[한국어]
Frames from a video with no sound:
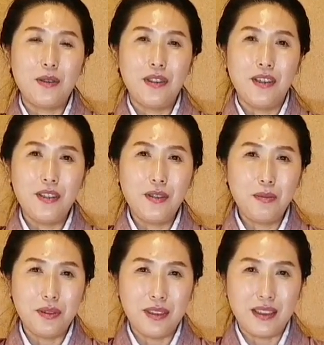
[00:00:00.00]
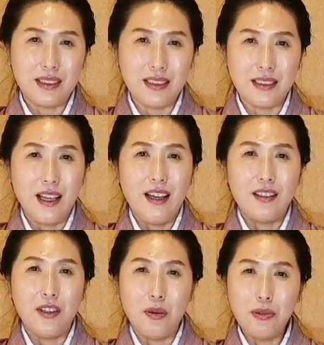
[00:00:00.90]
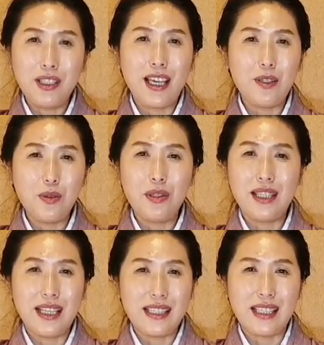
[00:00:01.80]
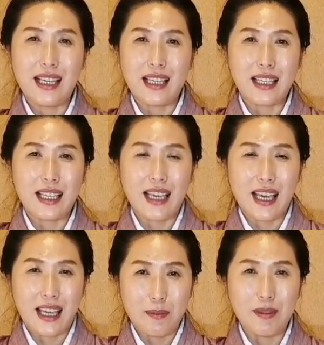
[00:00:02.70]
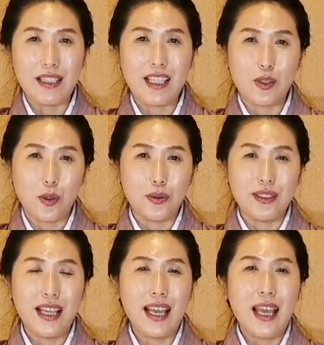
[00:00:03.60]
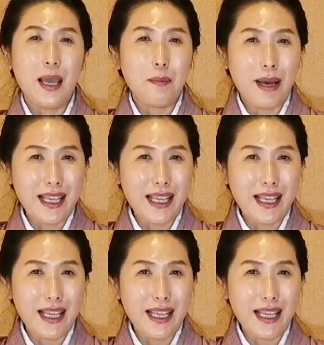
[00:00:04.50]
그리고 여성분들은 너무 캐주얼하지 않게 입는 게 좋은데